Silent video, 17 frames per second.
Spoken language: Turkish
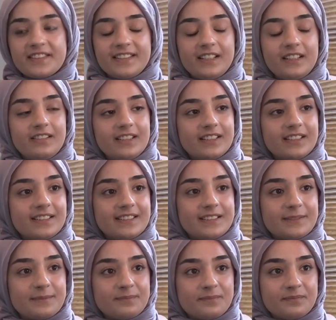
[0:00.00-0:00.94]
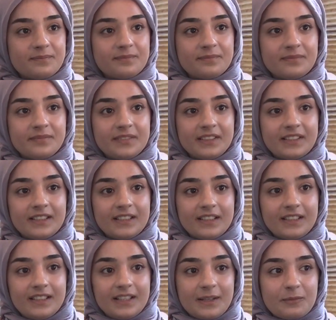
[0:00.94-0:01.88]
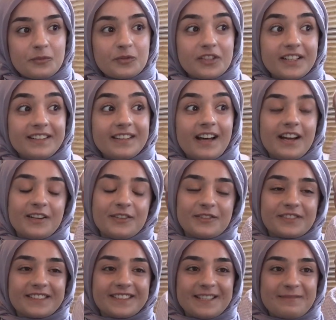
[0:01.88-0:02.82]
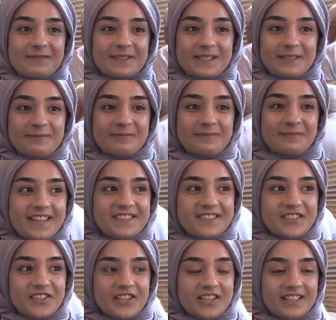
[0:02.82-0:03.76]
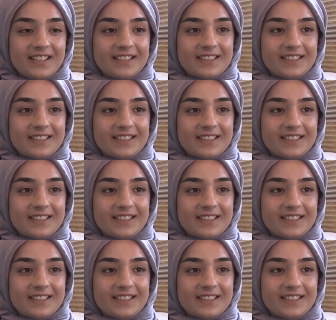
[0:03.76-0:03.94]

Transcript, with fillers: sene evet gittim. E, bu sene? Bu sene daha henüz gidemedim. Eskişehir'e